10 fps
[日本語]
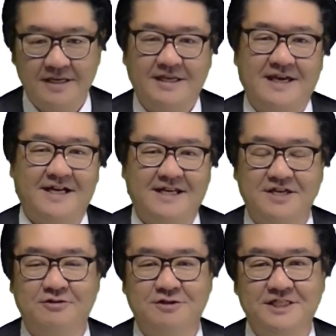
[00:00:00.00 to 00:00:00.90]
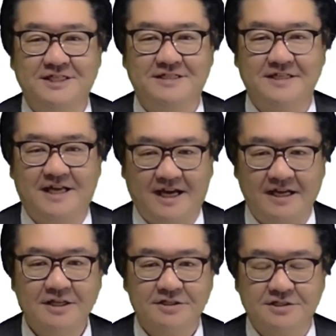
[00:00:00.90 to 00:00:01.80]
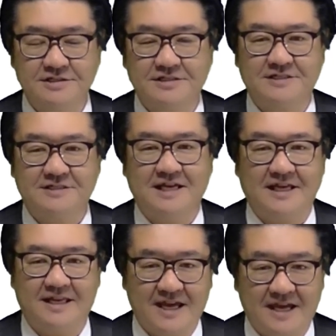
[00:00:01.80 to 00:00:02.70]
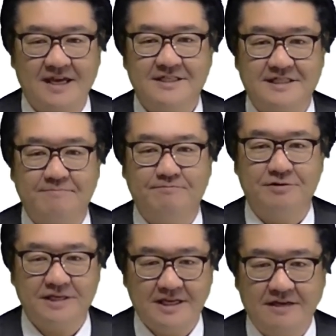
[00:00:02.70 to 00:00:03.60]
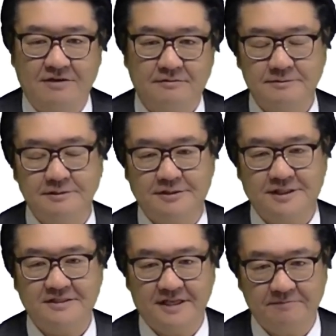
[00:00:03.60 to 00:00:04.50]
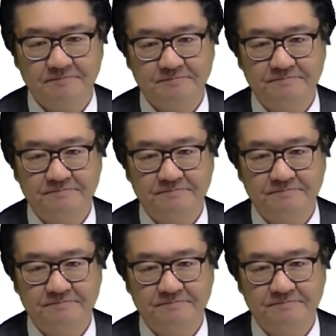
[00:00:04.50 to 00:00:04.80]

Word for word: やはり日本人ですからスーツ姿で先方に赴くんですね